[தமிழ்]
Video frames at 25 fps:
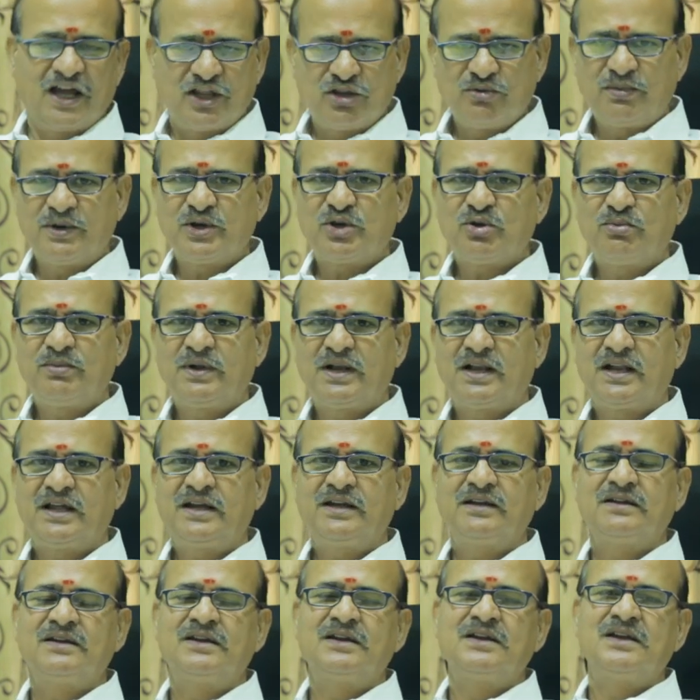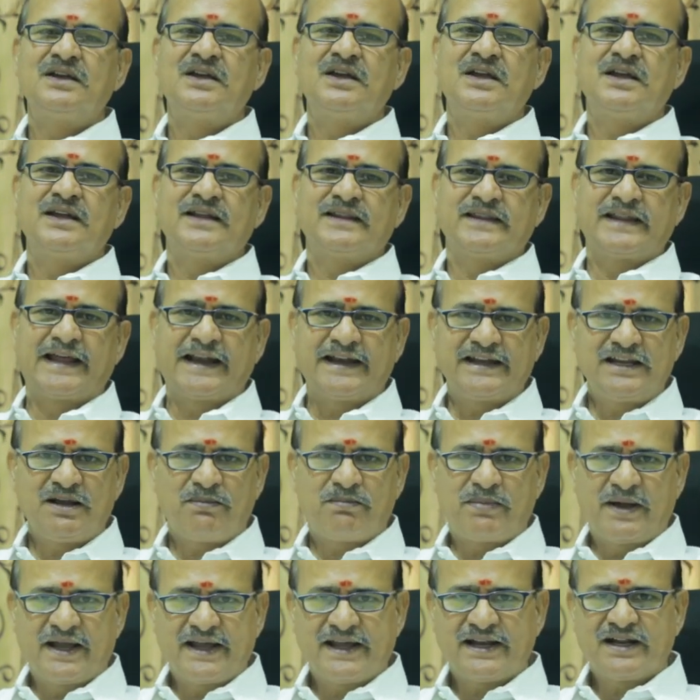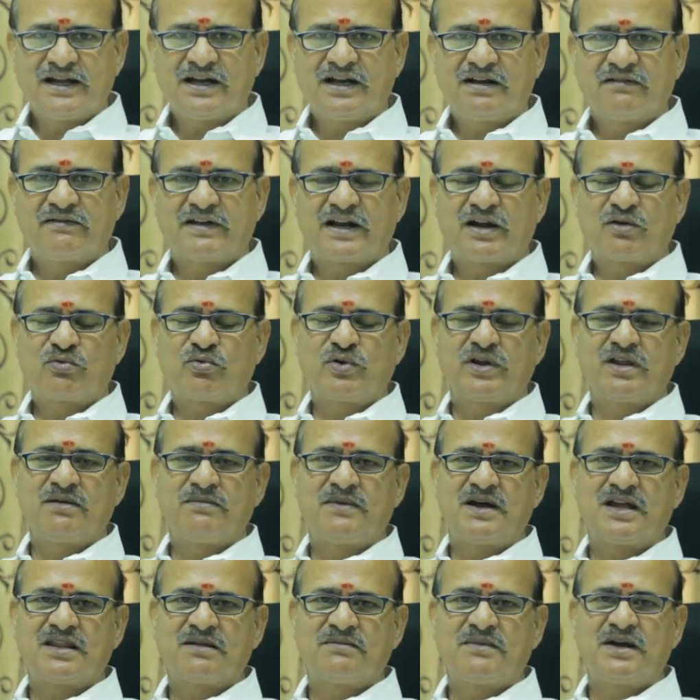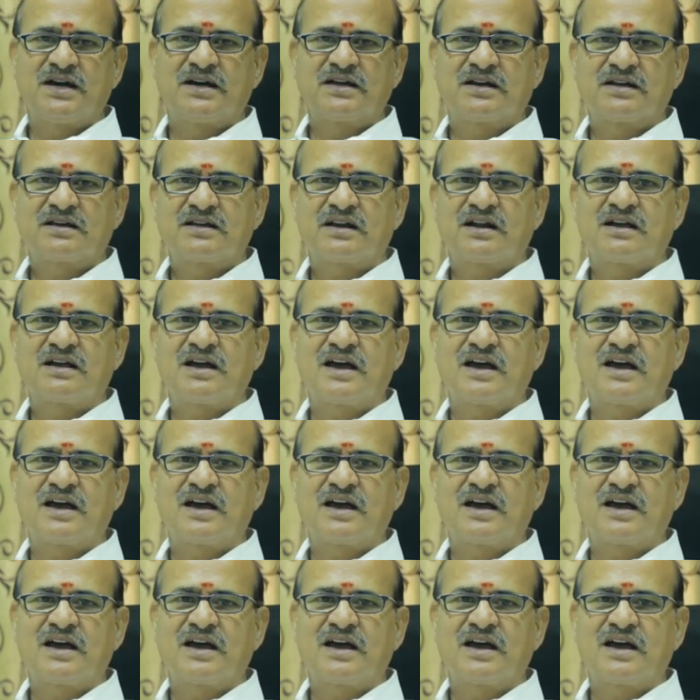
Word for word: அது மட்டுமல்ல நிறைய பயணங்கள் வரக்கூடிய மாதமாக இருக்கிற